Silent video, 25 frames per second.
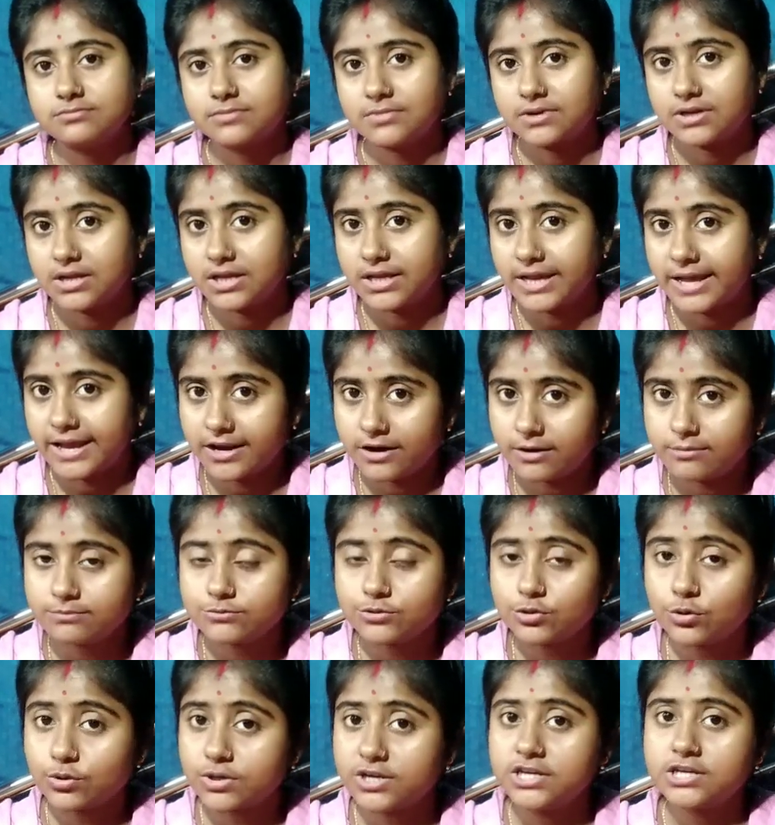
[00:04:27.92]
মানে এরম
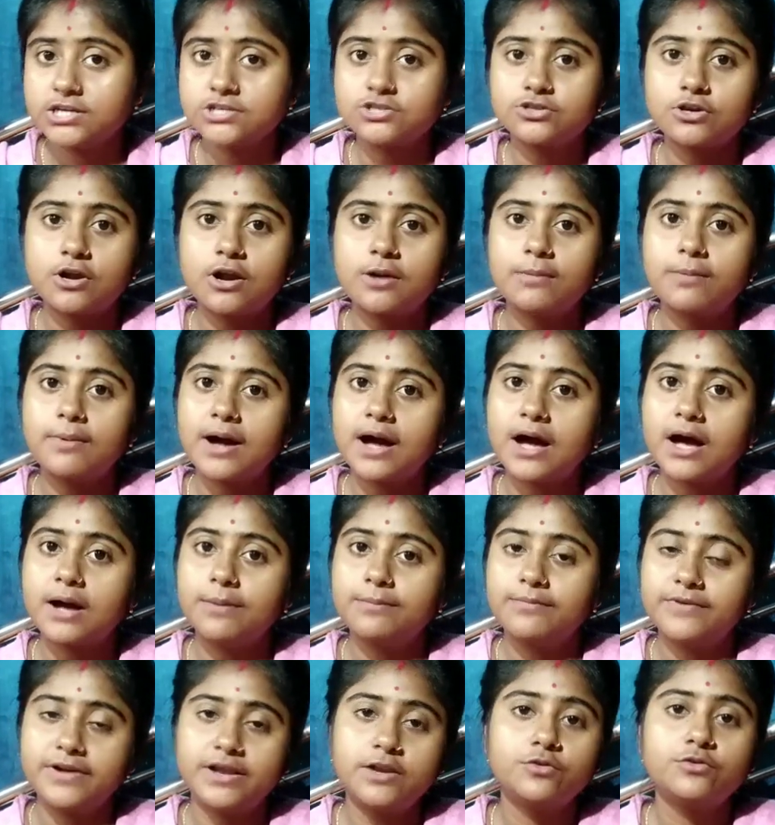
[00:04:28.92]
দক্ষিণেশ্বর বা
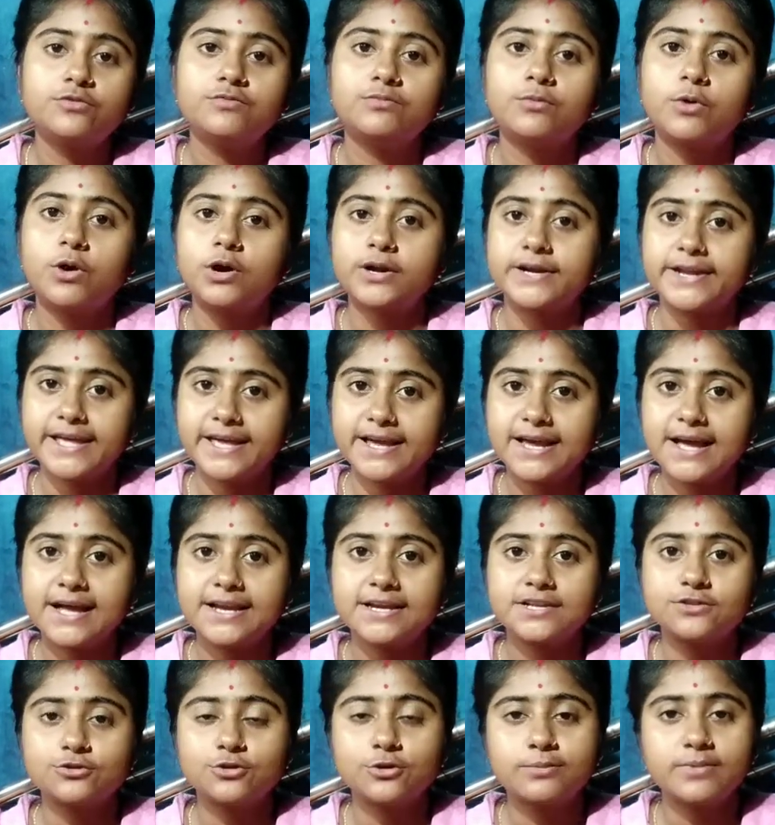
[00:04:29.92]
বেলুর মঠ
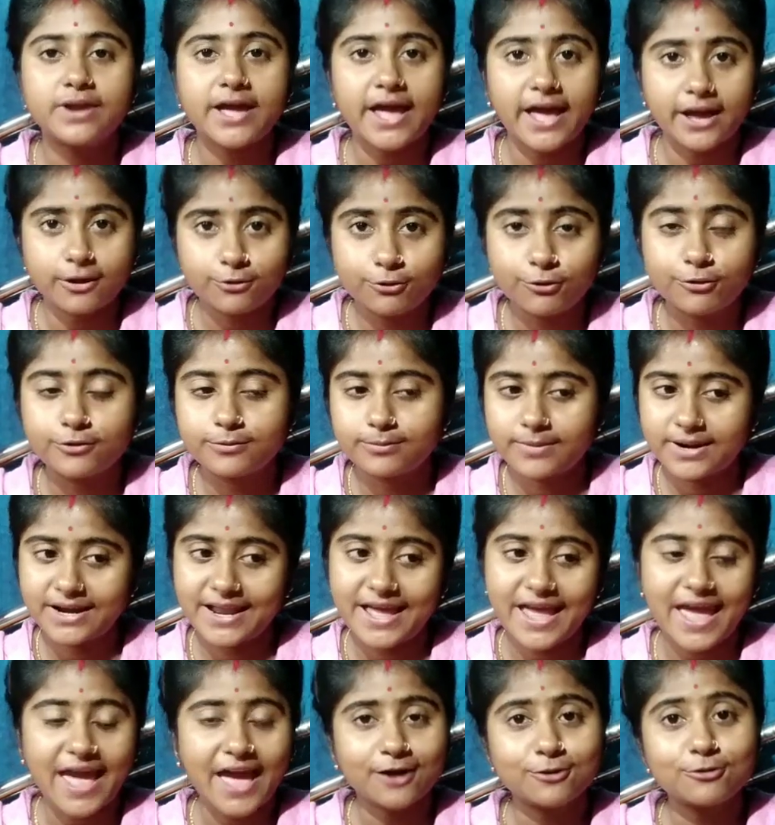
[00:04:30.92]
এখানে তোমরা এখন
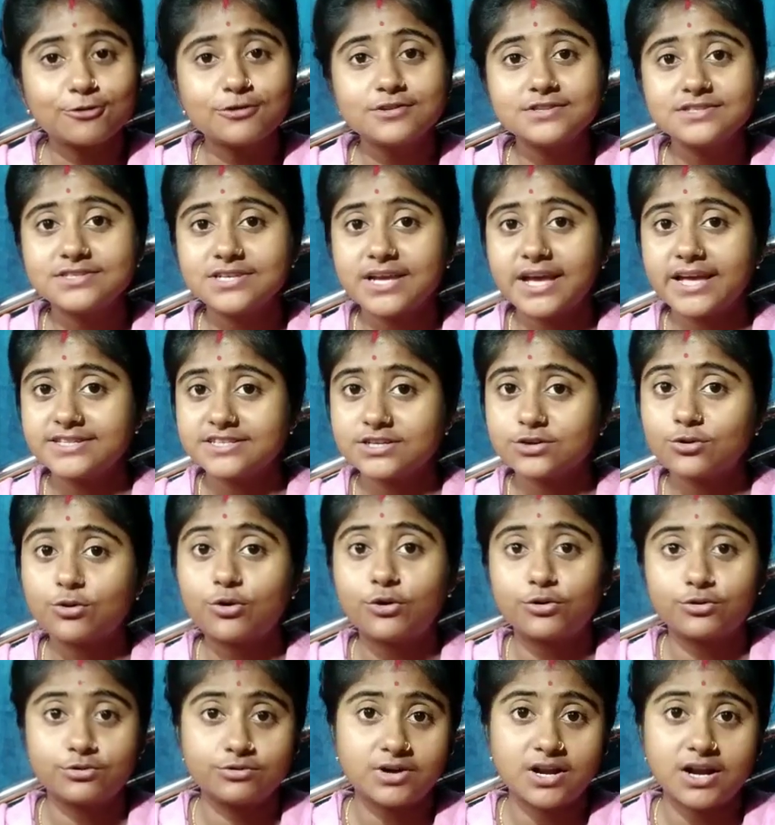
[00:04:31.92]
মানে এখন যাই যে
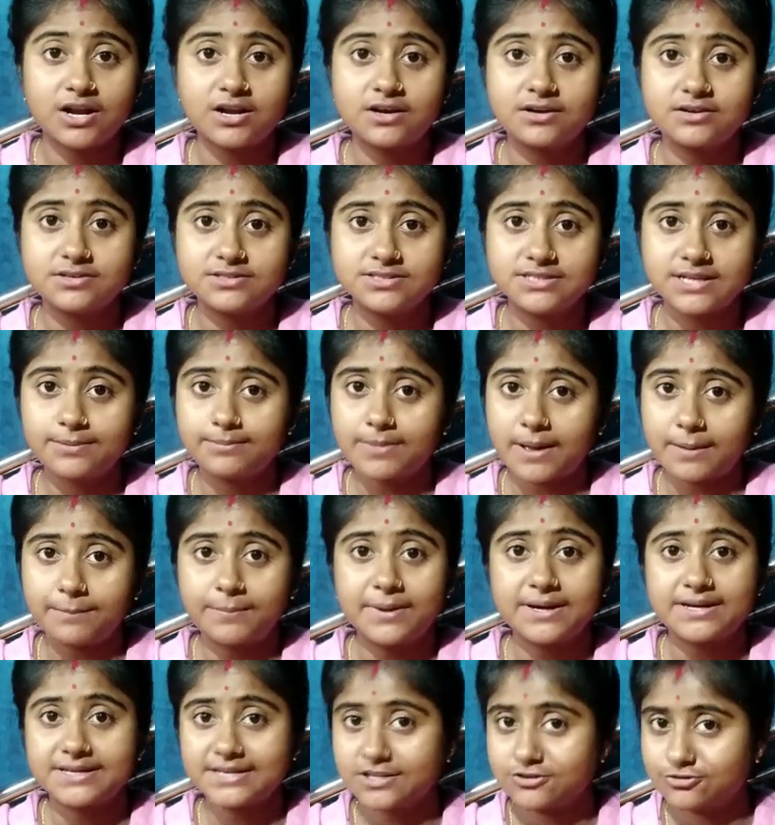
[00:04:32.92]
করোনার যে
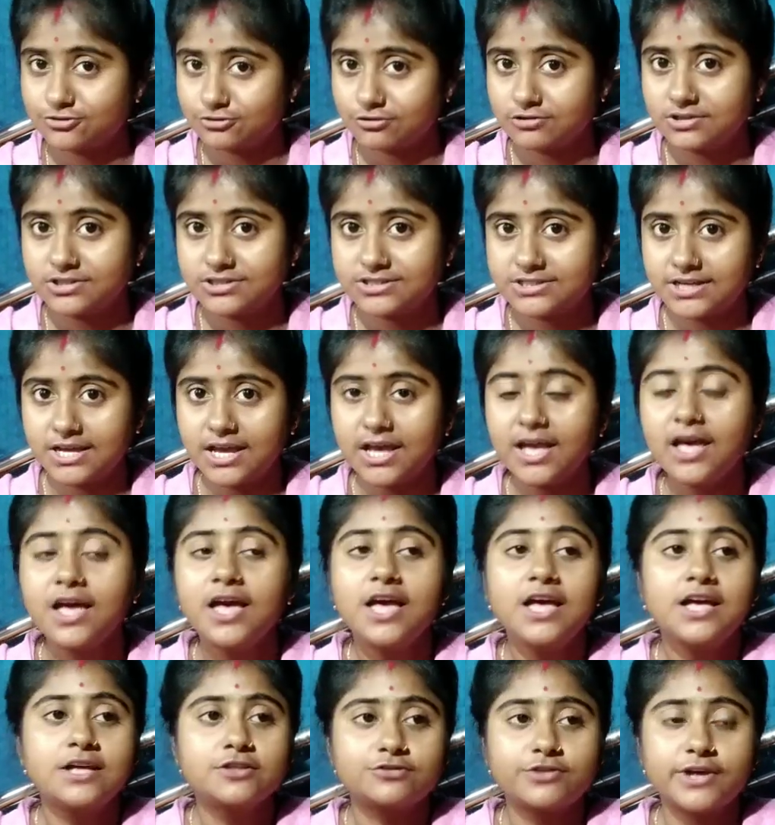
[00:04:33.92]
ব্যাপারটা চলছে
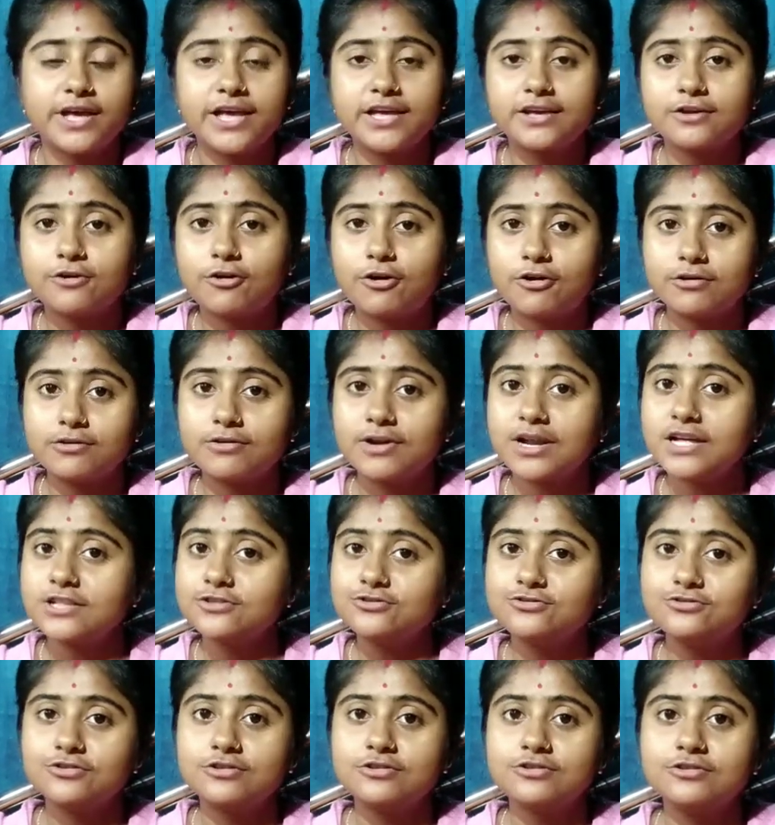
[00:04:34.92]
তো এই করোনার
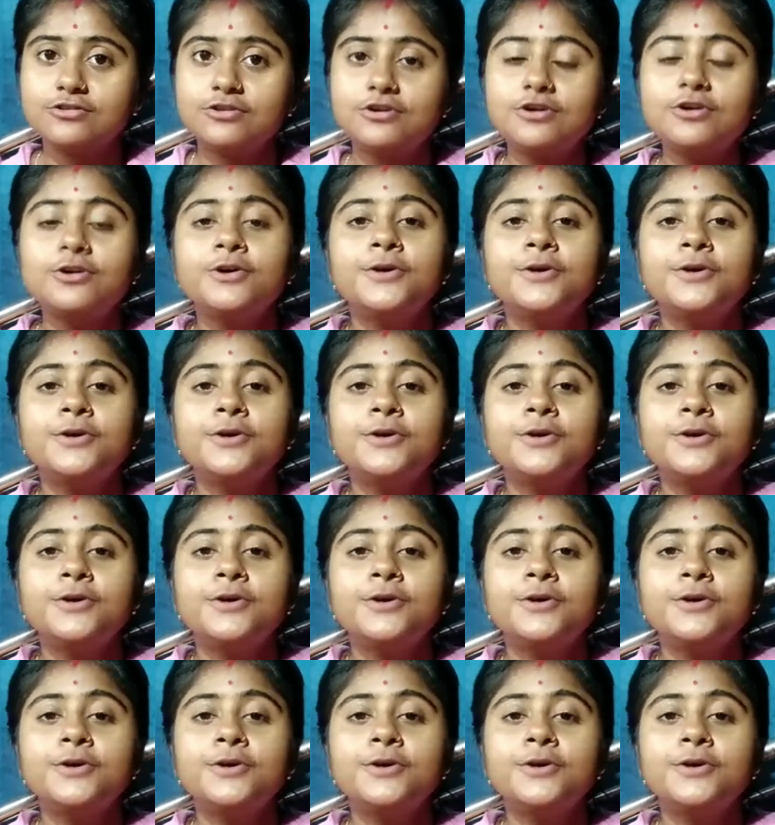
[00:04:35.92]
জন্য